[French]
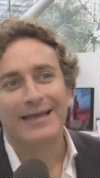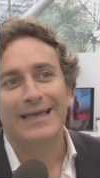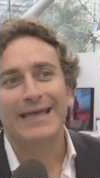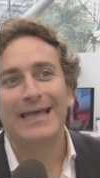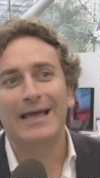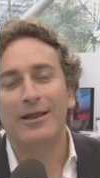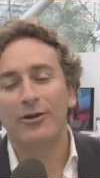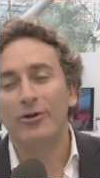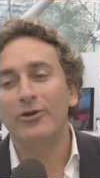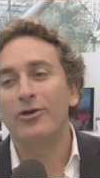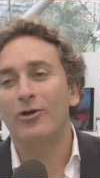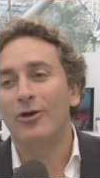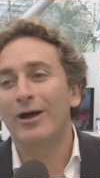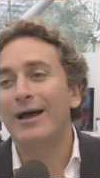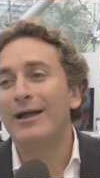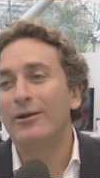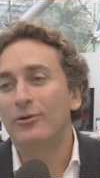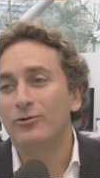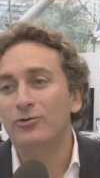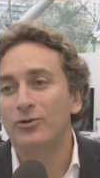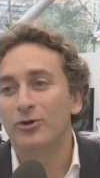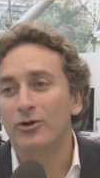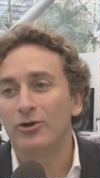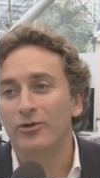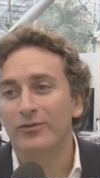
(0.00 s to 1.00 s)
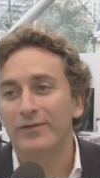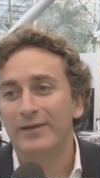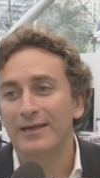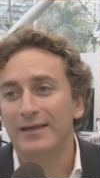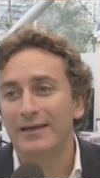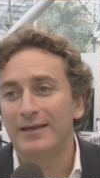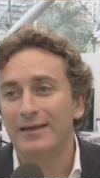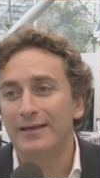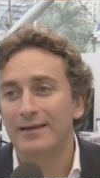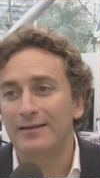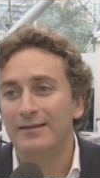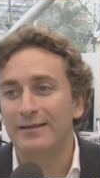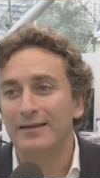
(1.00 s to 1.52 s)
et alors il y aura l'odeur
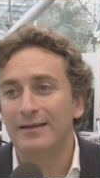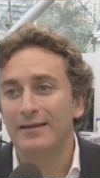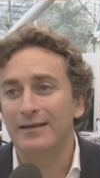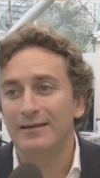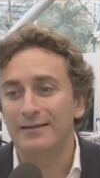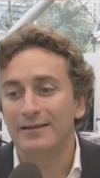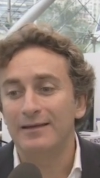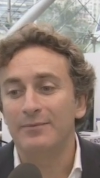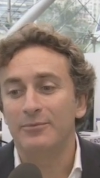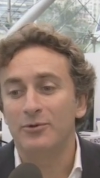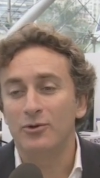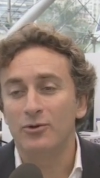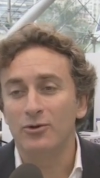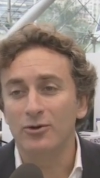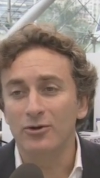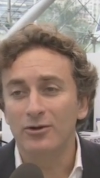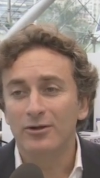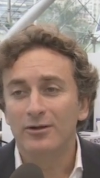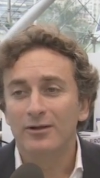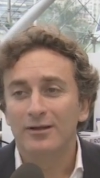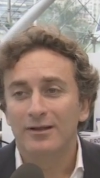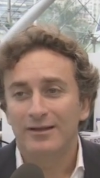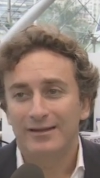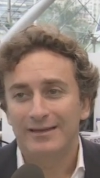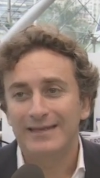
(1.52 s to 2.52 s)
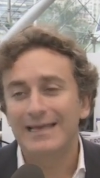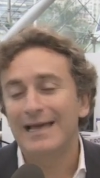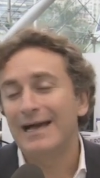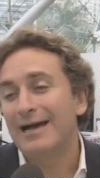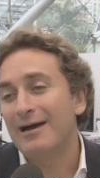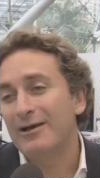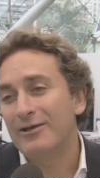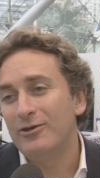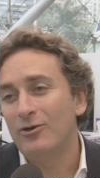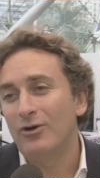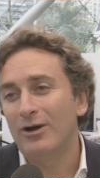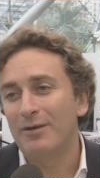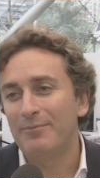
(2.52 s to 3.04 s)
des pneus
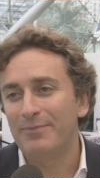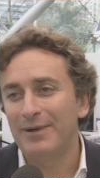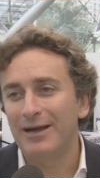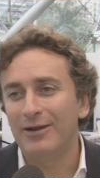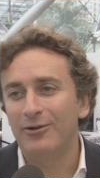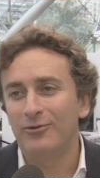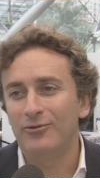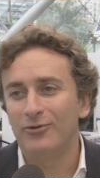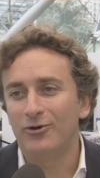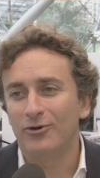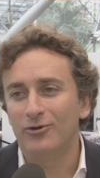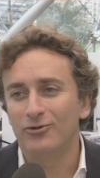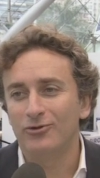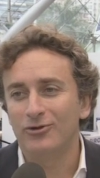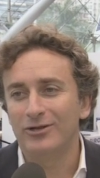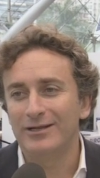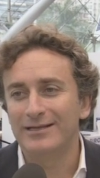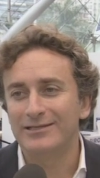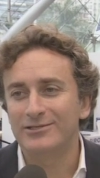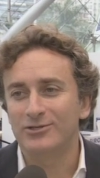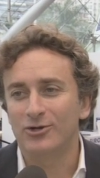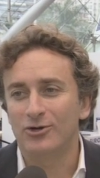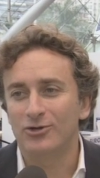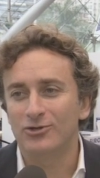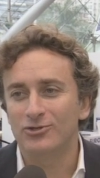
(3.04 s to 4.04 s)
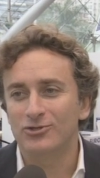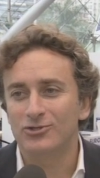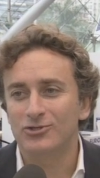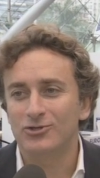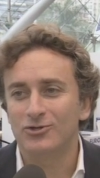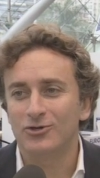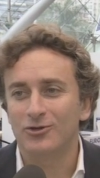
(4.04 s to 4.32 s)
il n'y aura, pas l'odeur de l'essence.